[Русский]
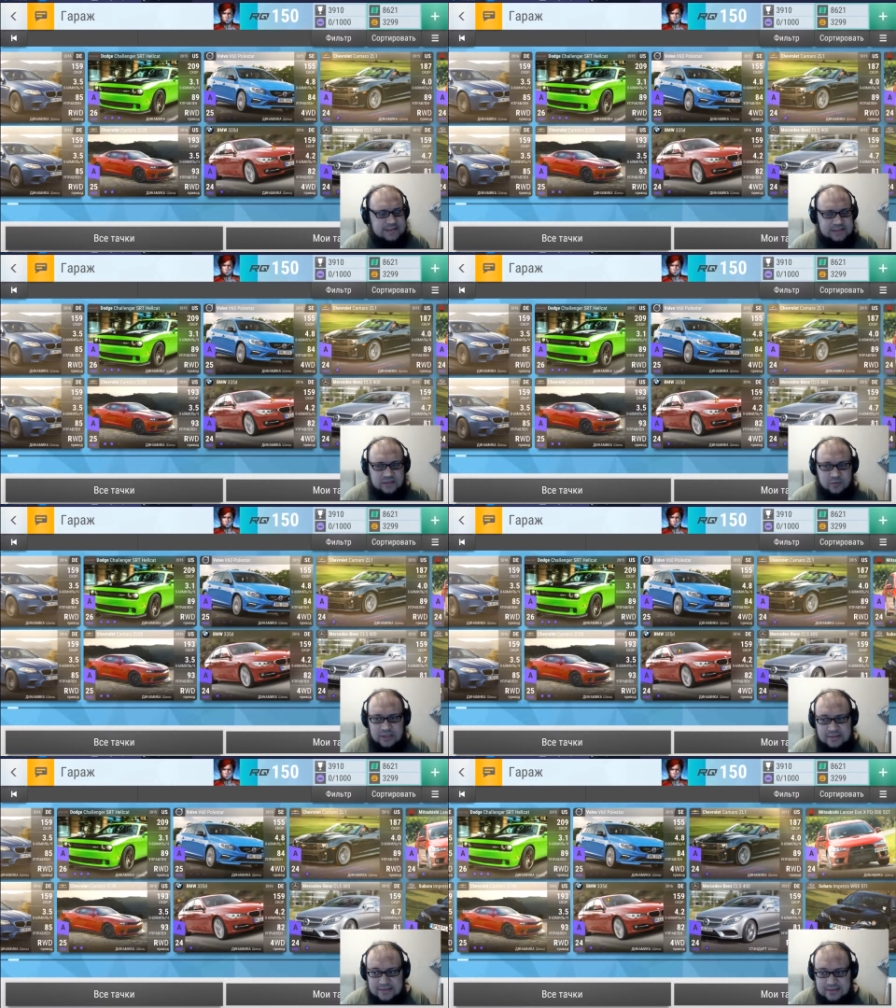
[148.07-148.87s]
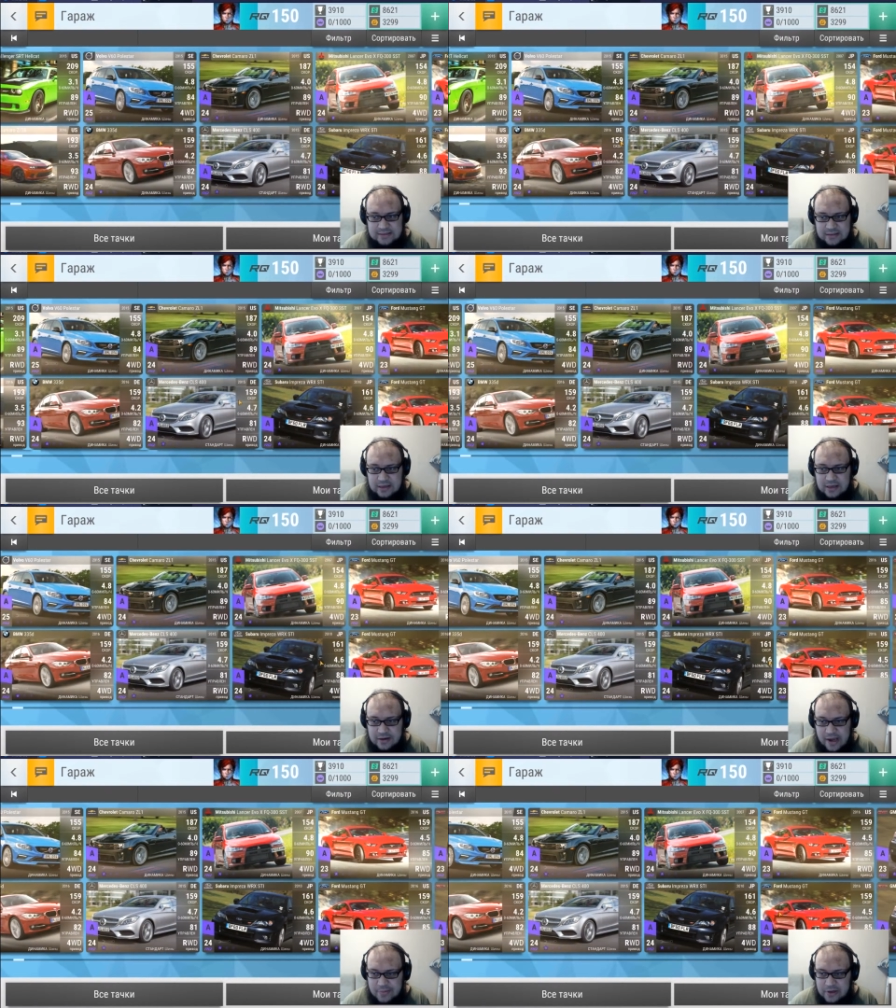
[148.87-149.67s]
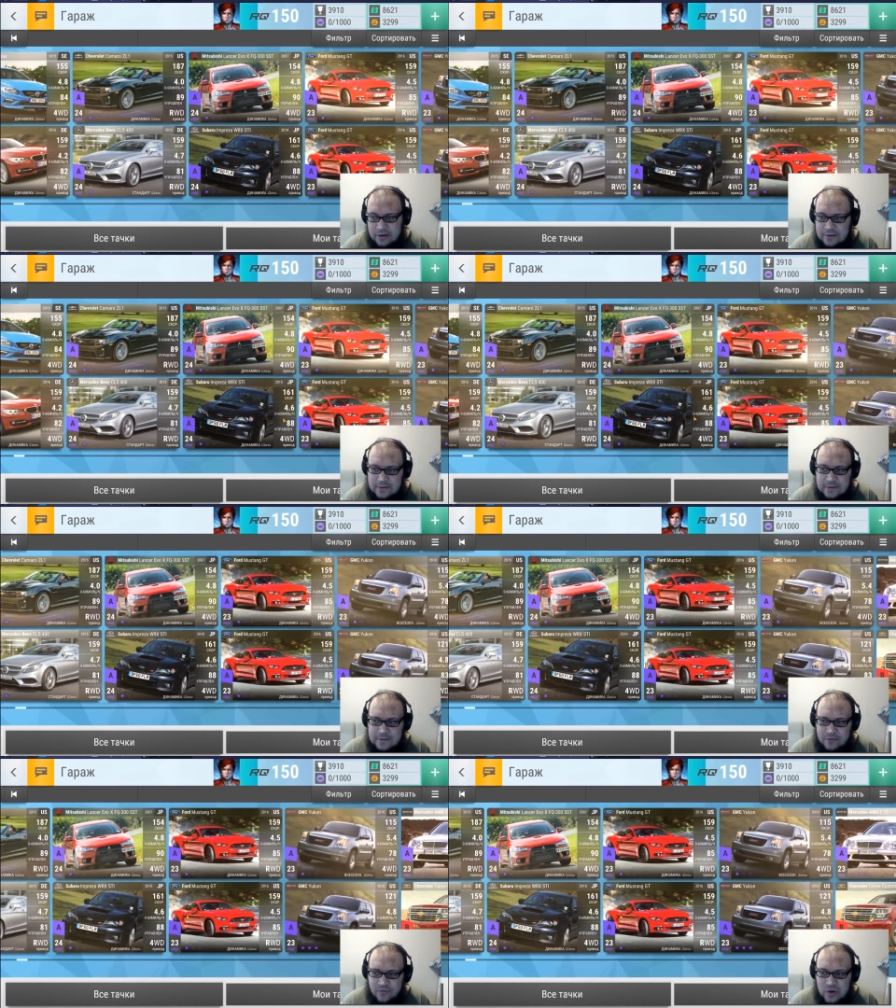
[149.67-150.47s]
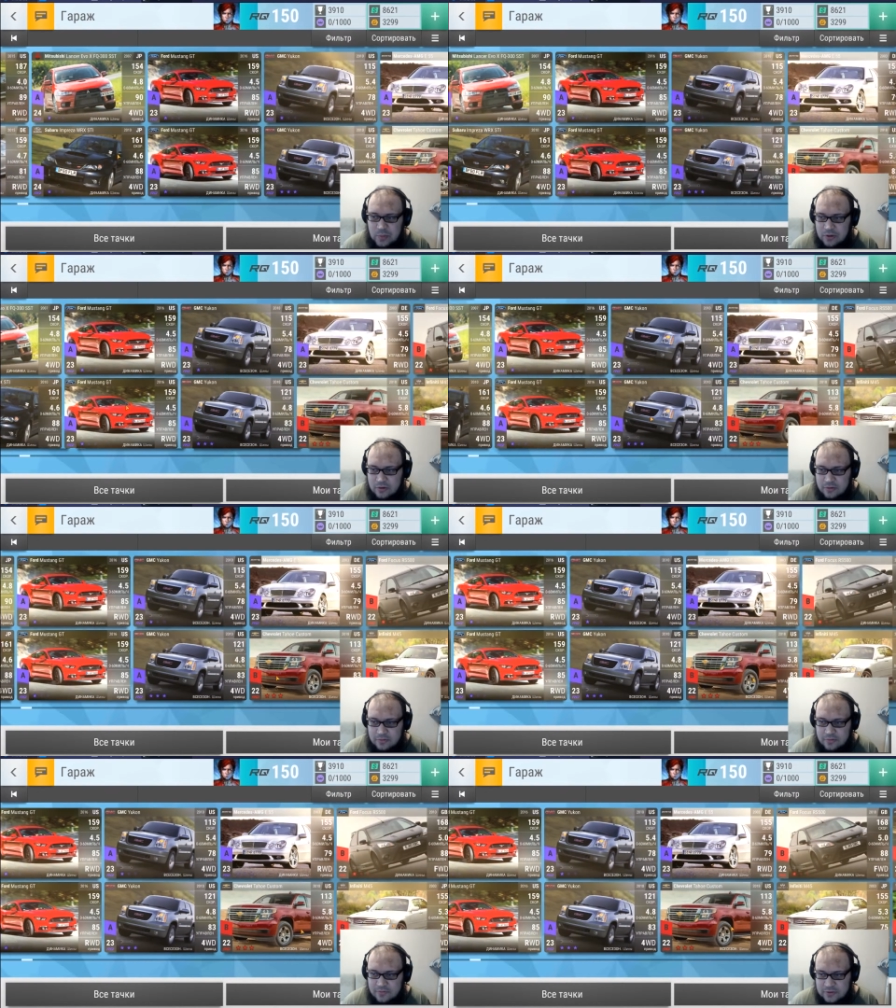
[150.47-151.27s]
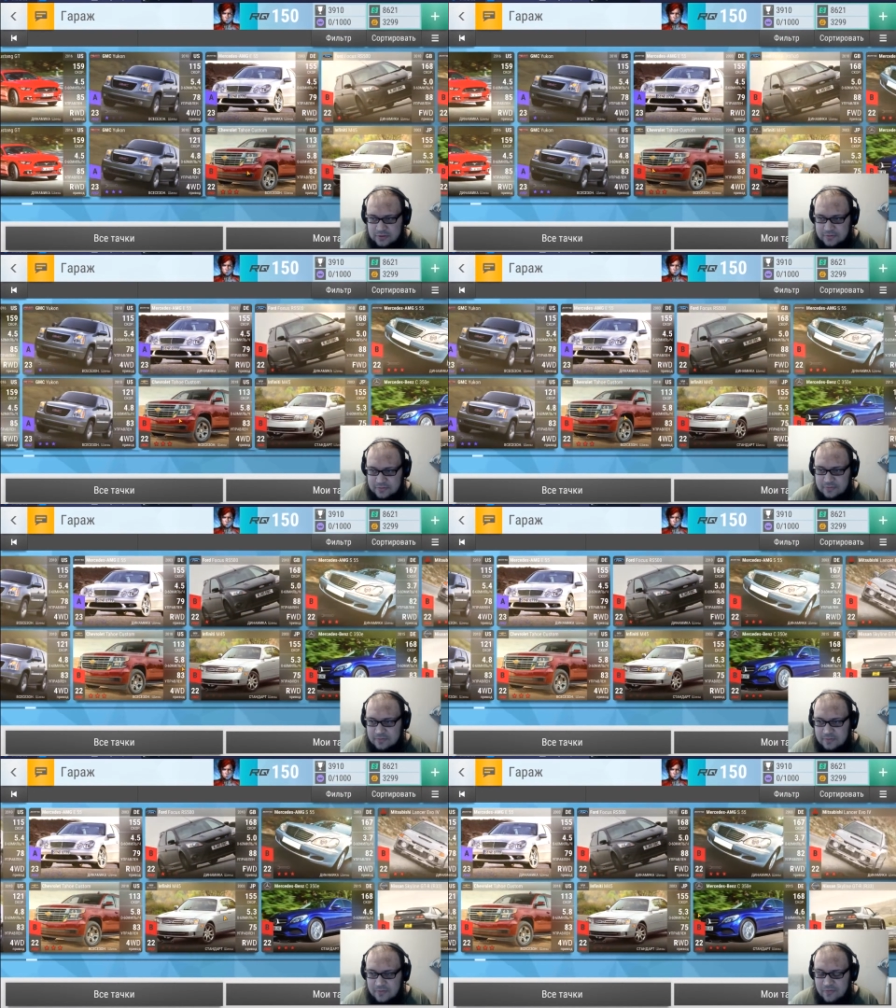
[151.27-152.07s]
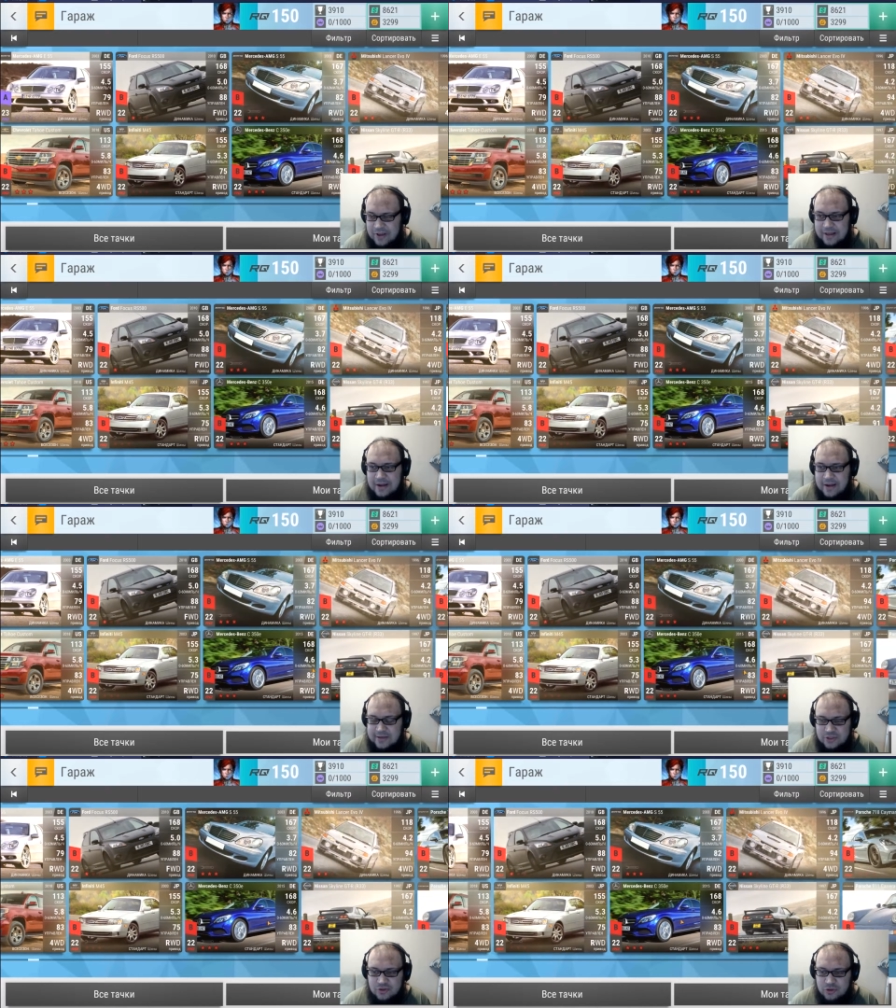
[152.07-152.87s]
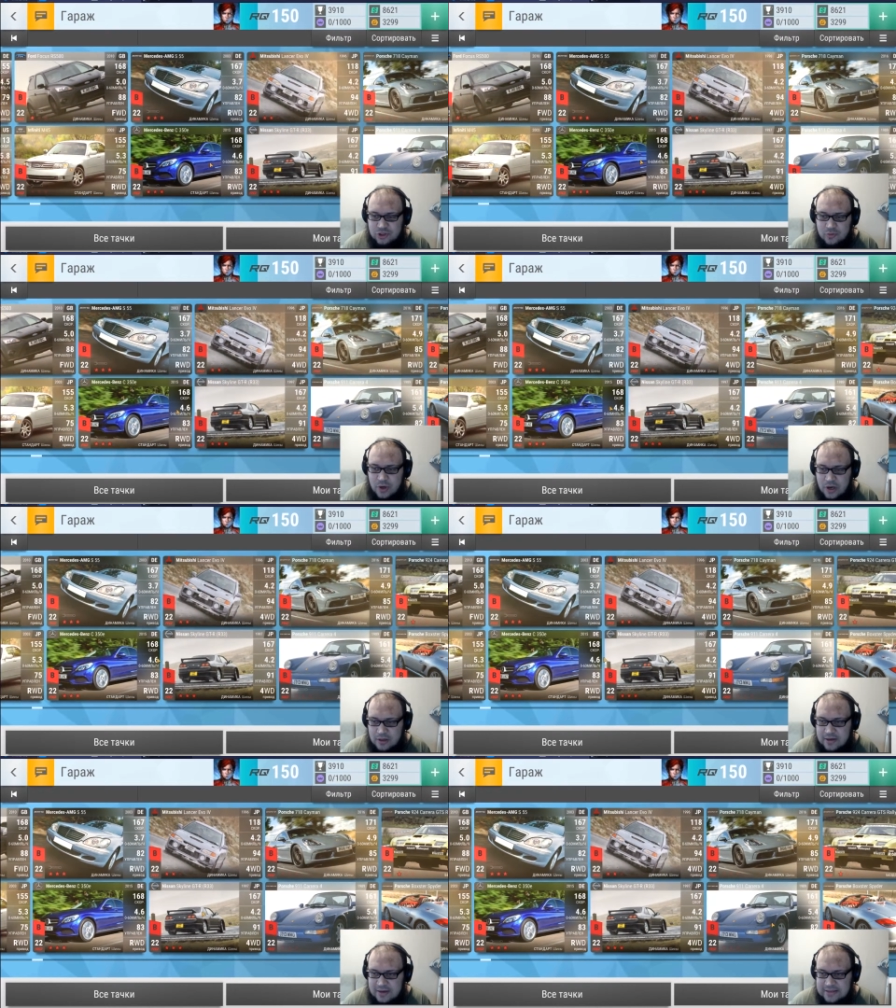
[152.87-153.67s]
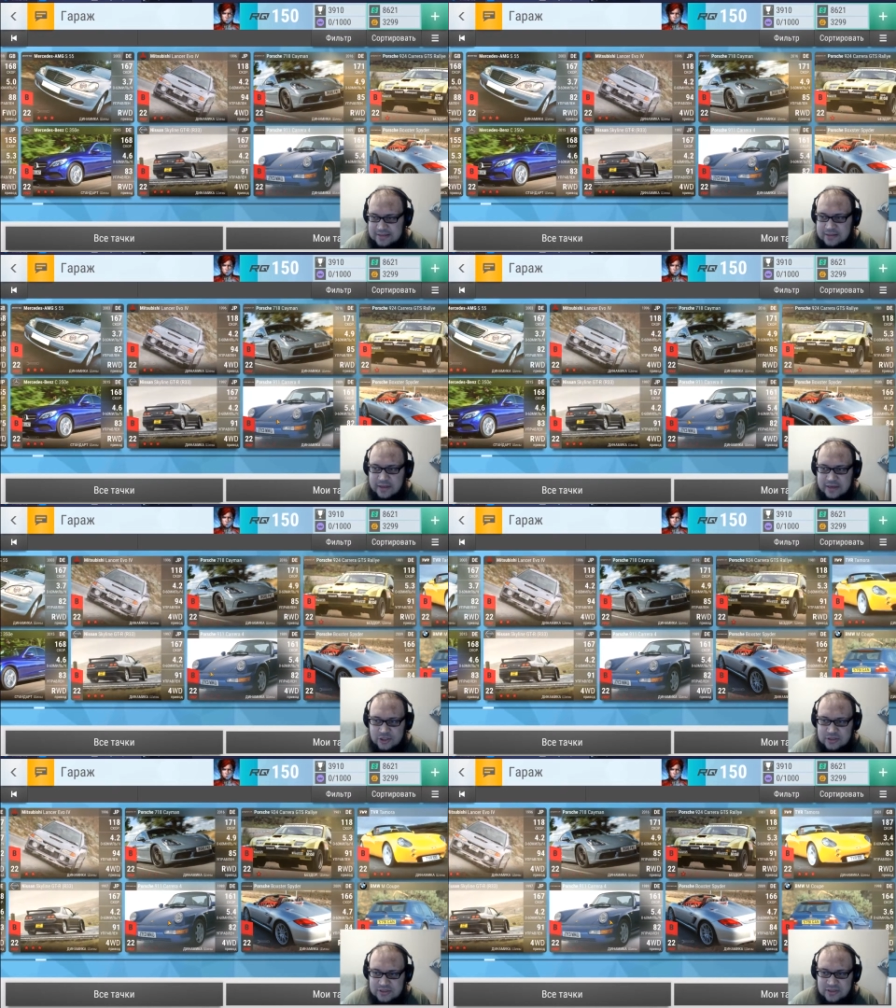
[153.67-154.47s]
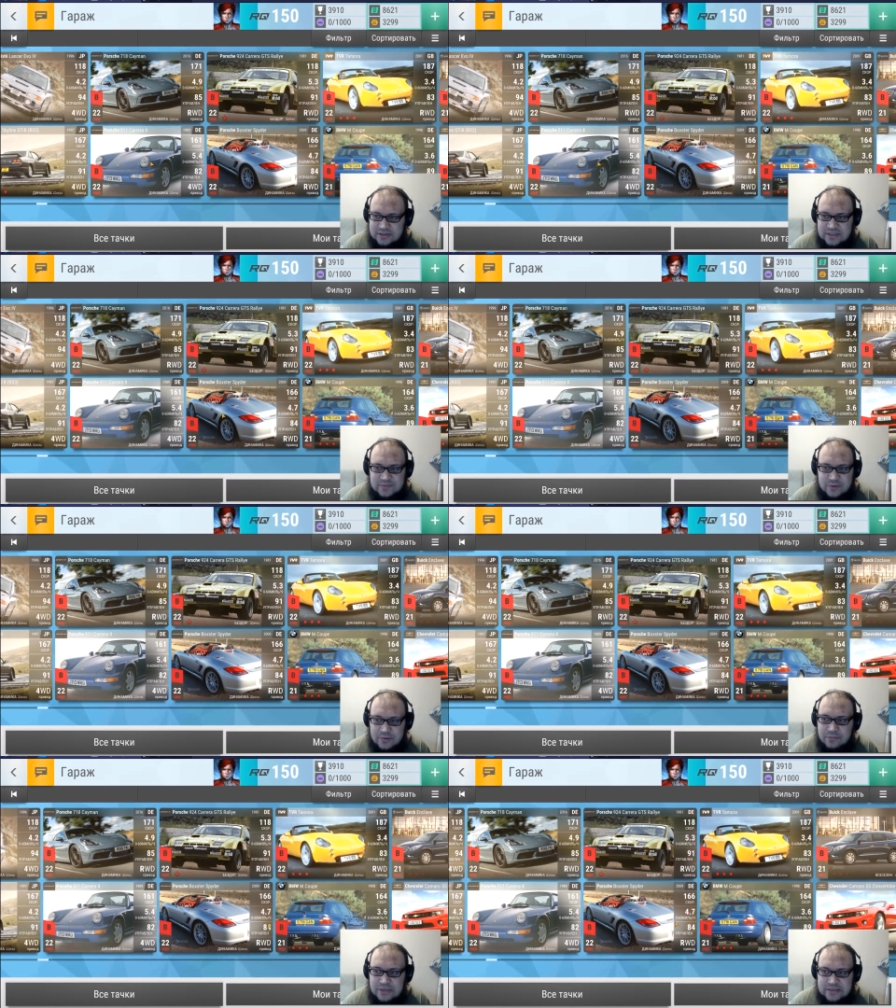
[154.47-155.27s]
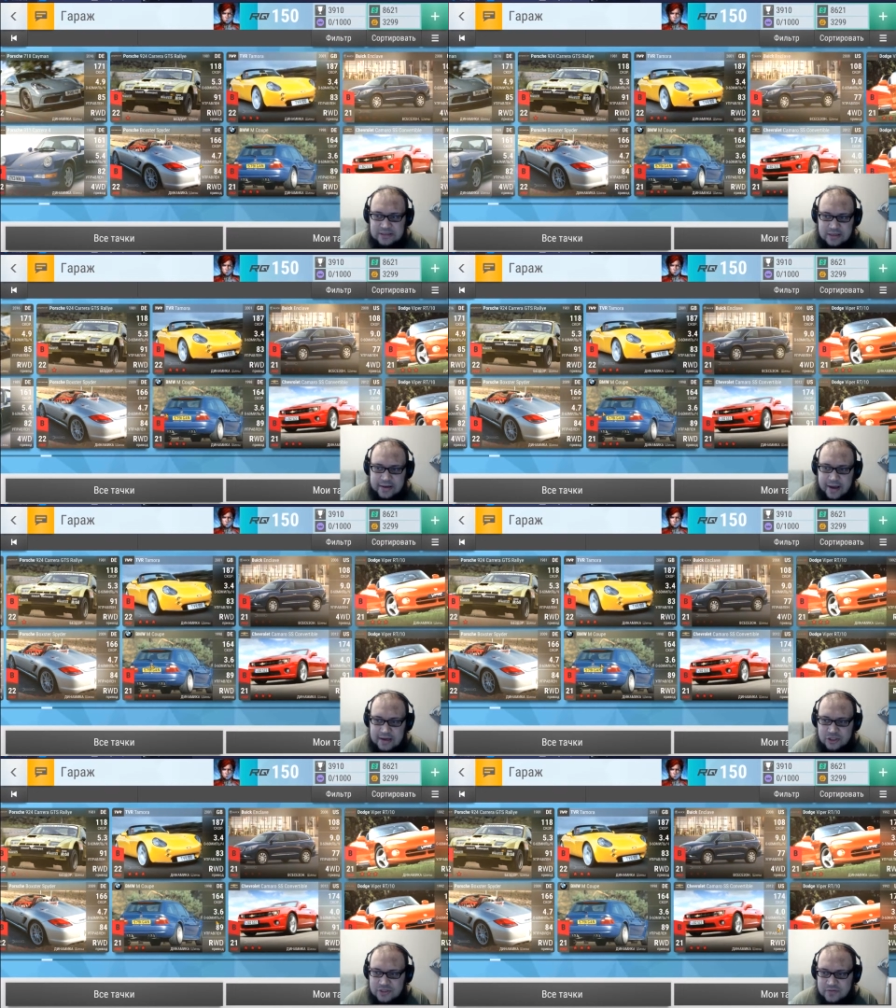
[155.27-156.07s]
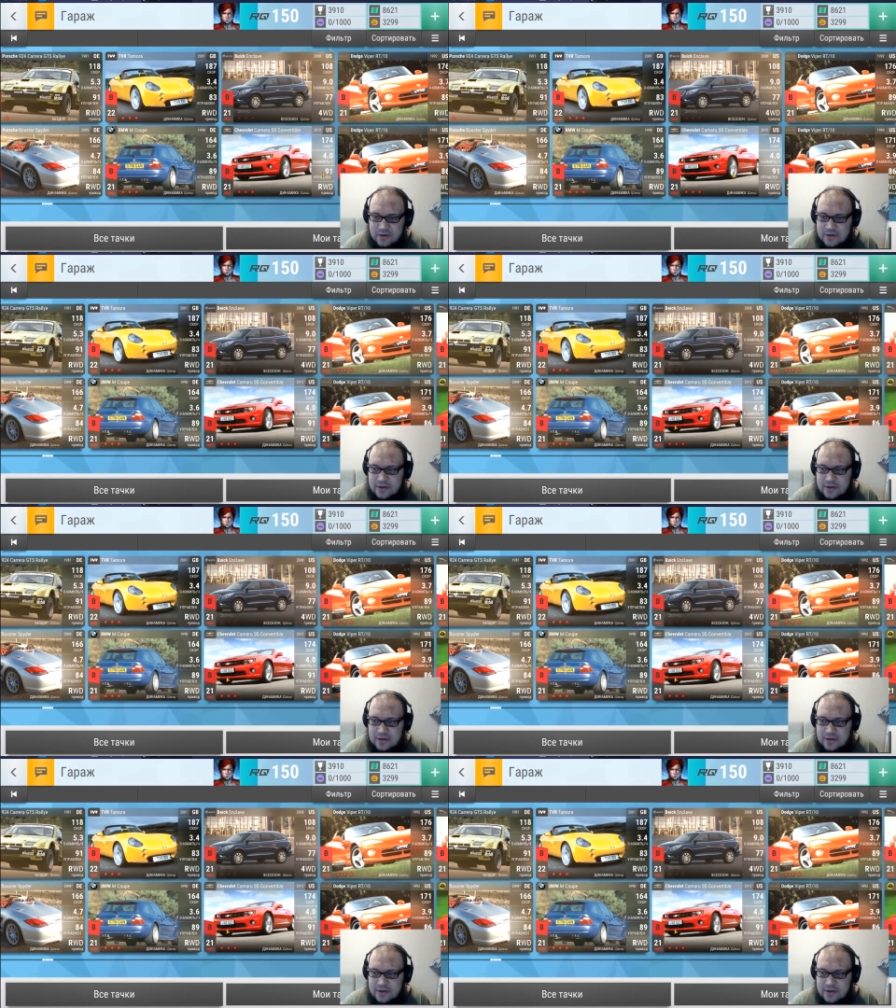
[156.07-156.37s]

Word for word: или 17 керамик, выпал э, вот в игре, конечно же, очень мало красных тачек, согласитесь, прям мизерное количество.